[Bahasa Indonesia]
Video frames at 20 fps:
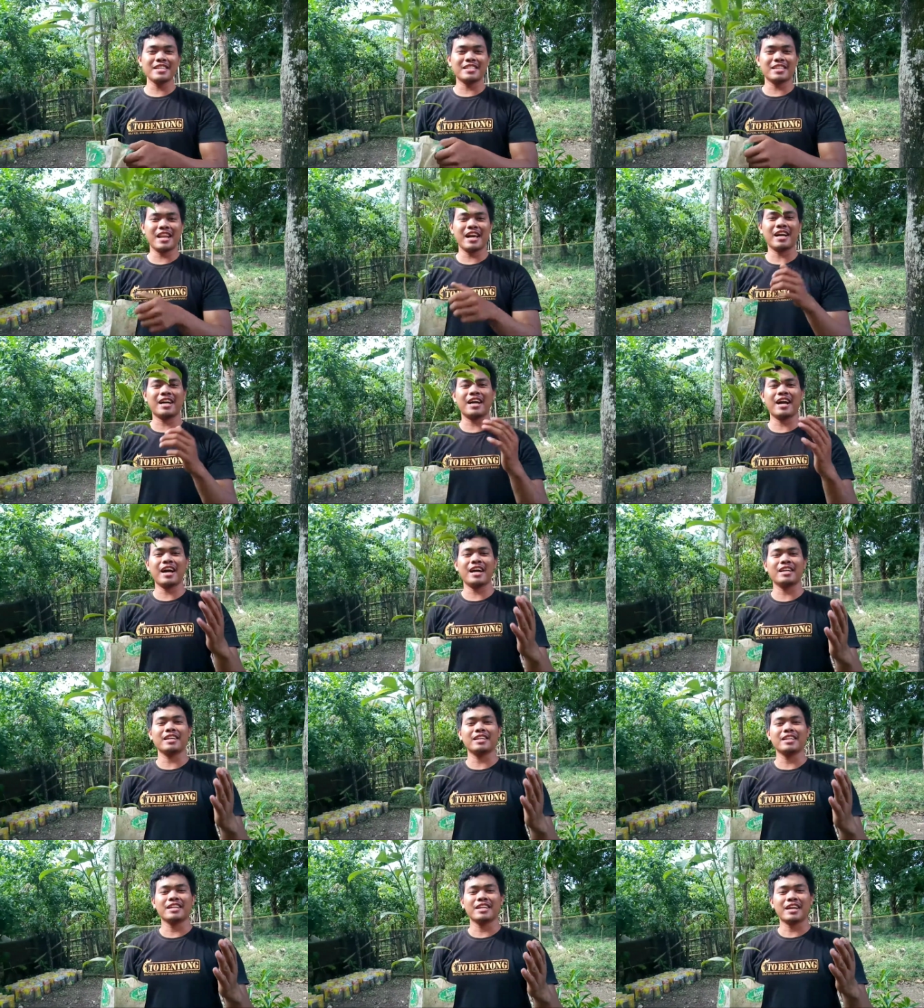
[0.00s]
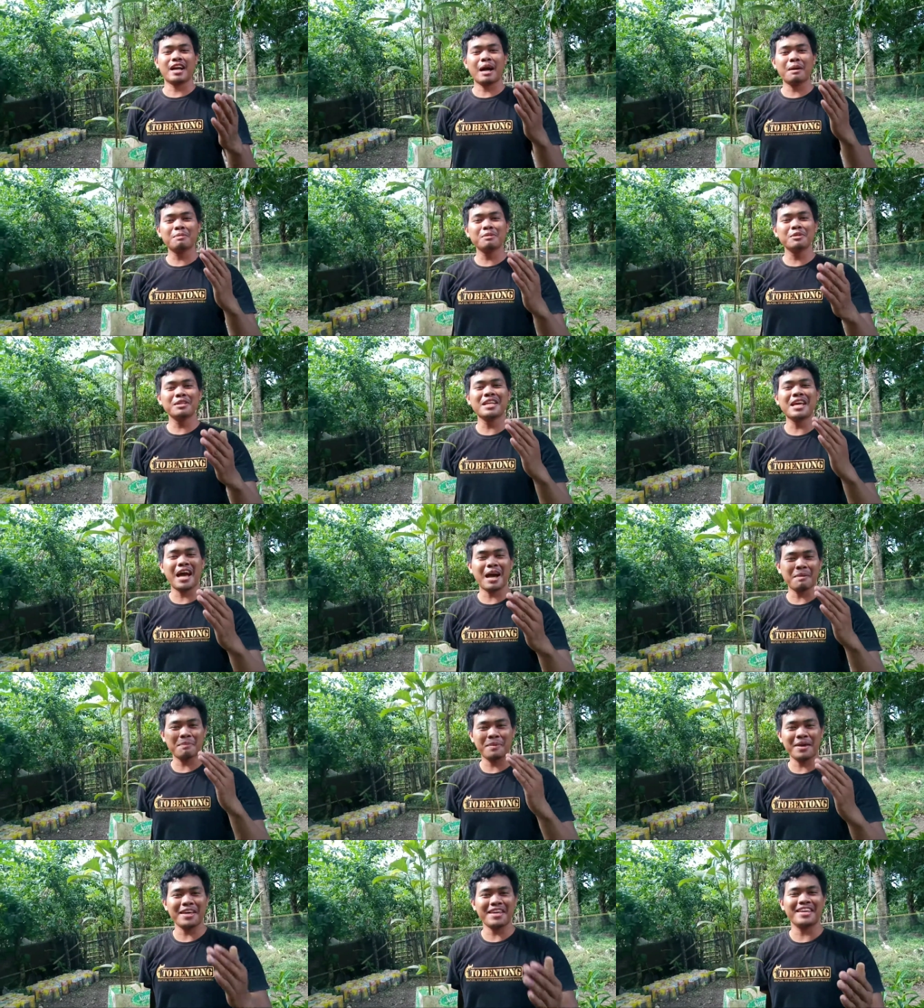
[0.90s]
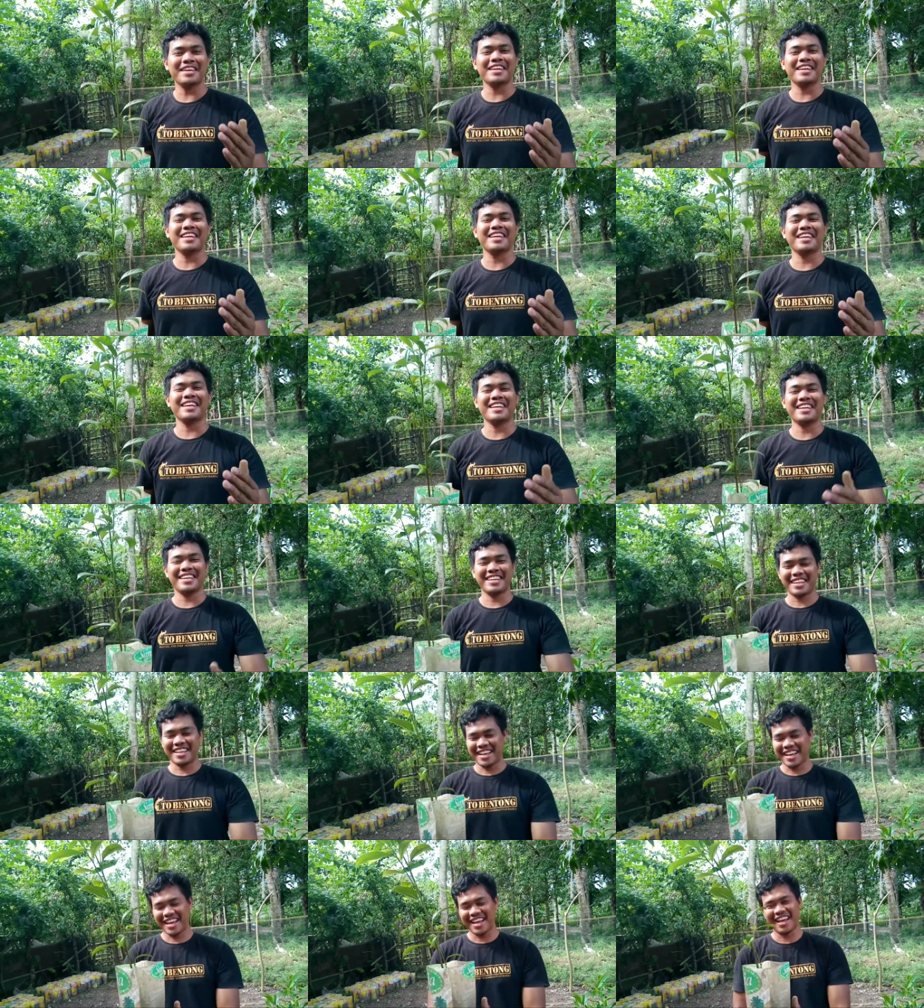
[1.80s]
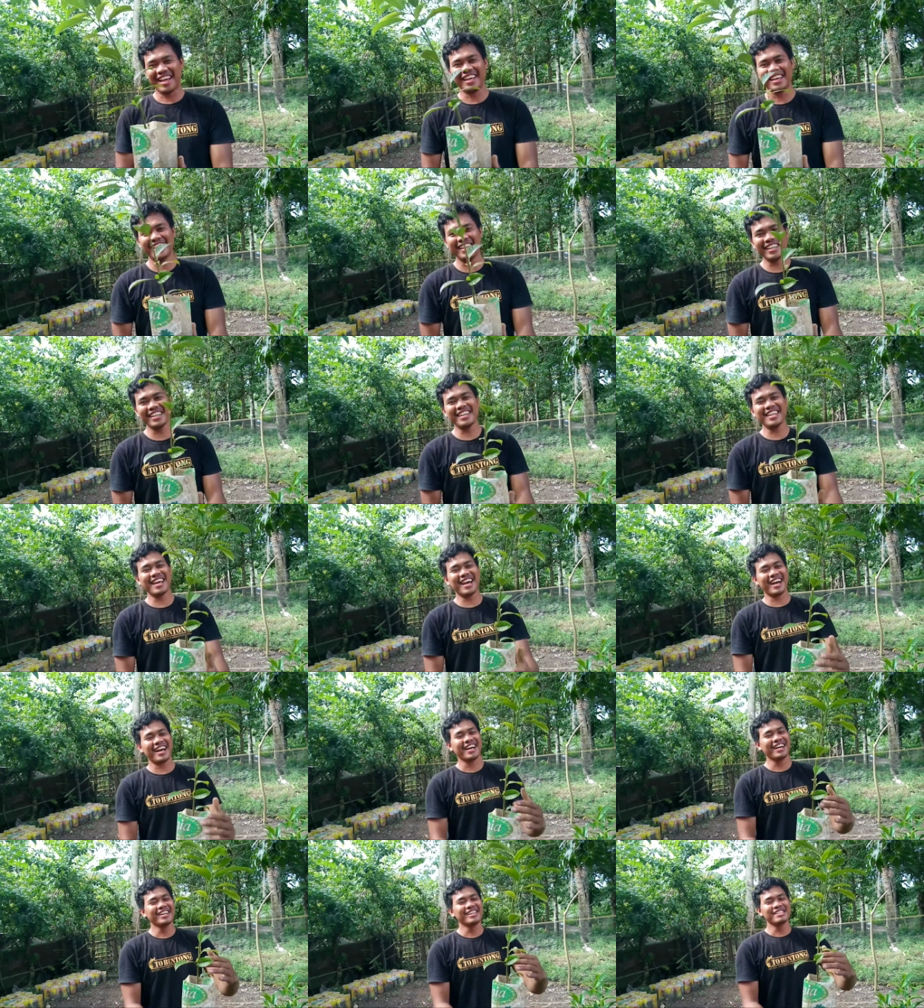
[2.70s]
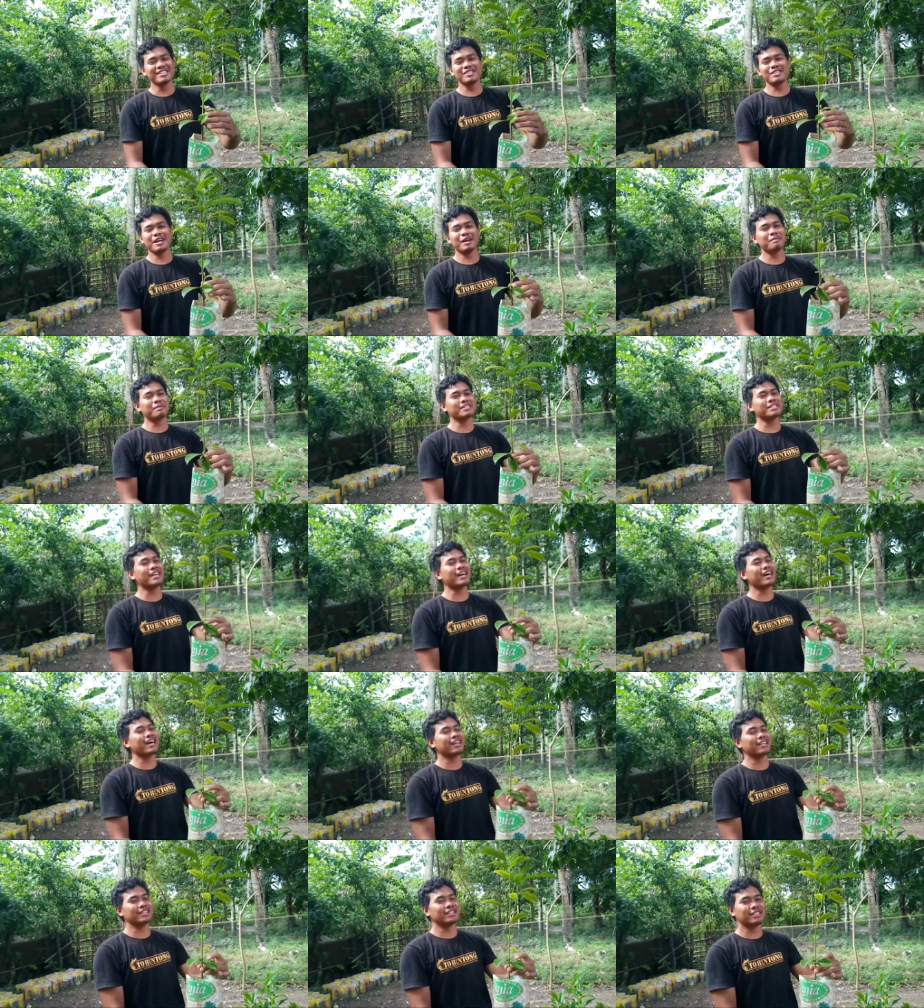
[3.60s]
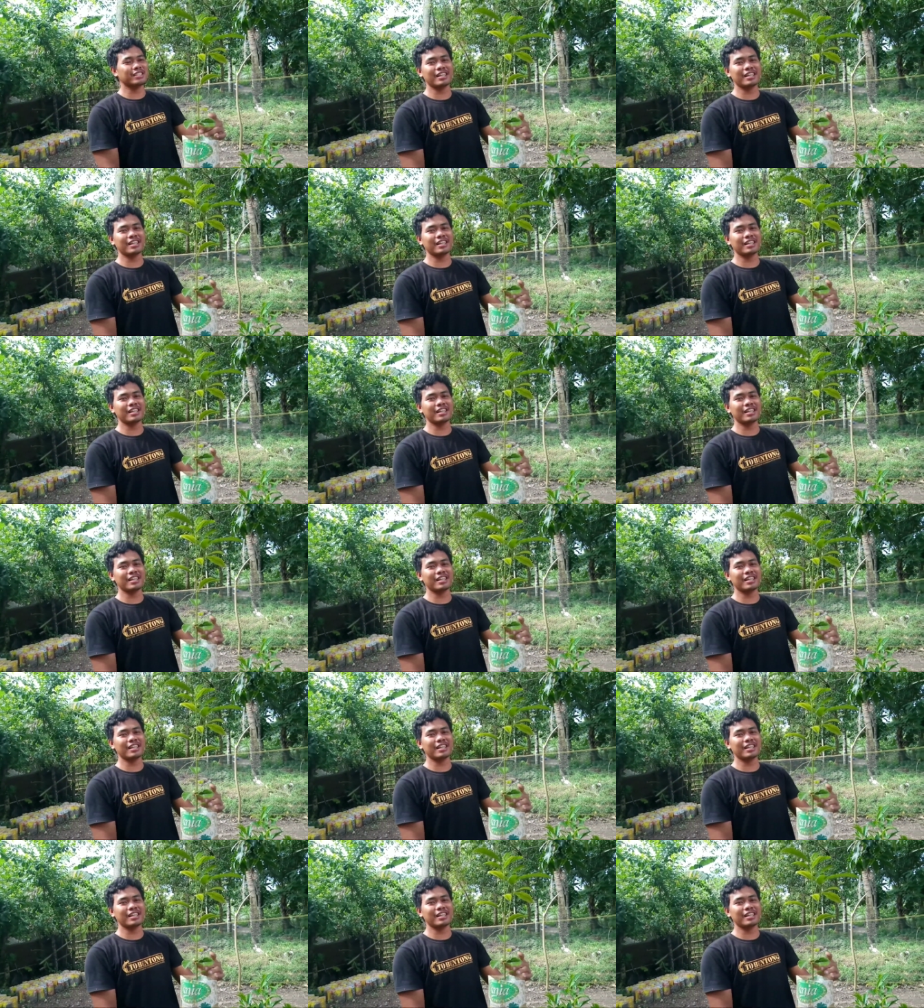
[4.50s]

Silahkan gabung di HPI. Nah, ini dia, sudah besar.